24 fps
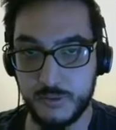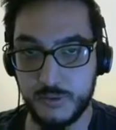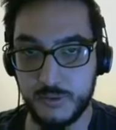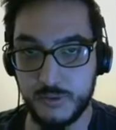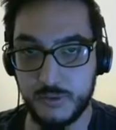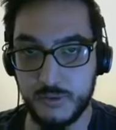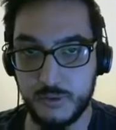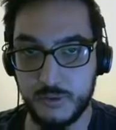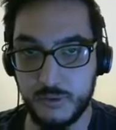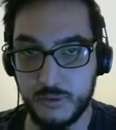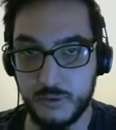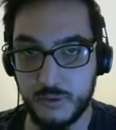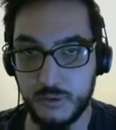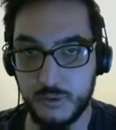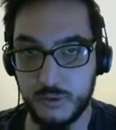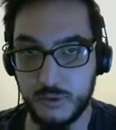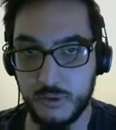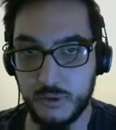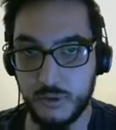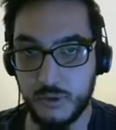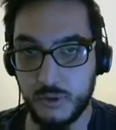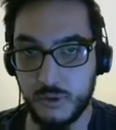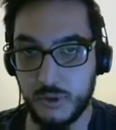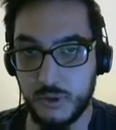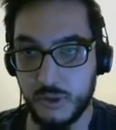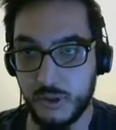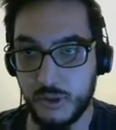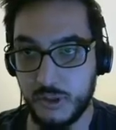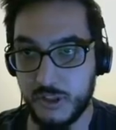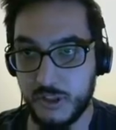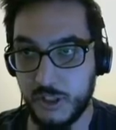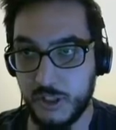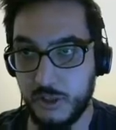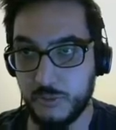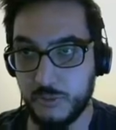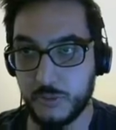Bence itebilirsin teleport.
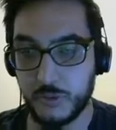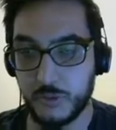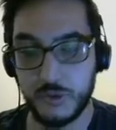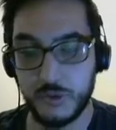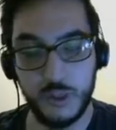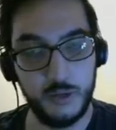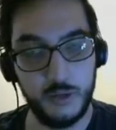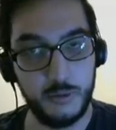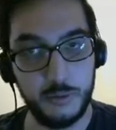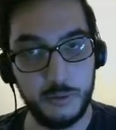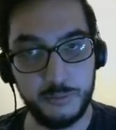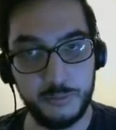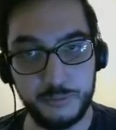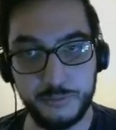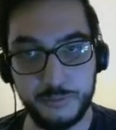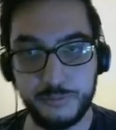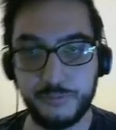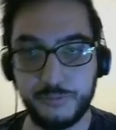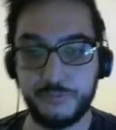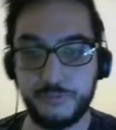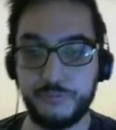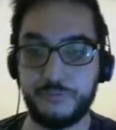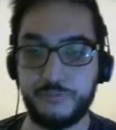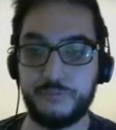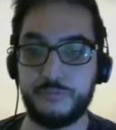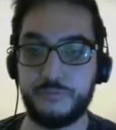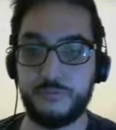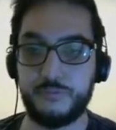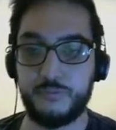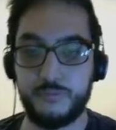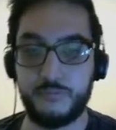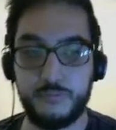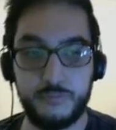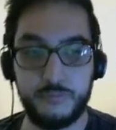İtelim yok. İtelim Tamam. gerek yok evet.